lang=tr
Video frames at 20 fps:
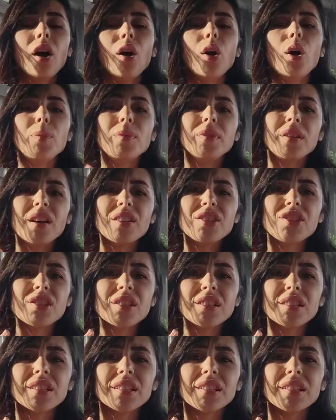O
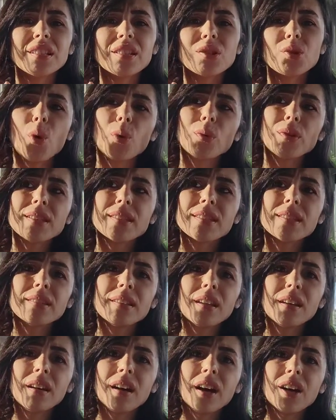birazcık e,
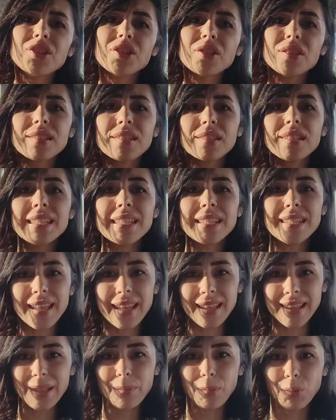sonrasında acısını
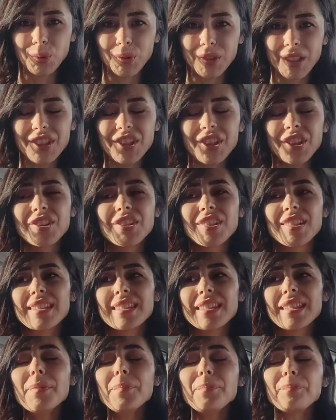hissettim onun
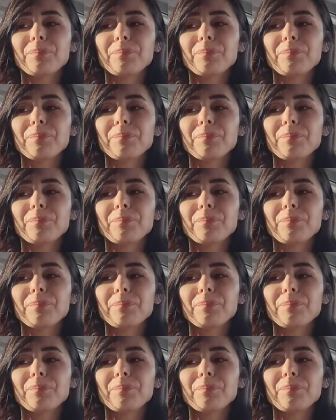açıkçası.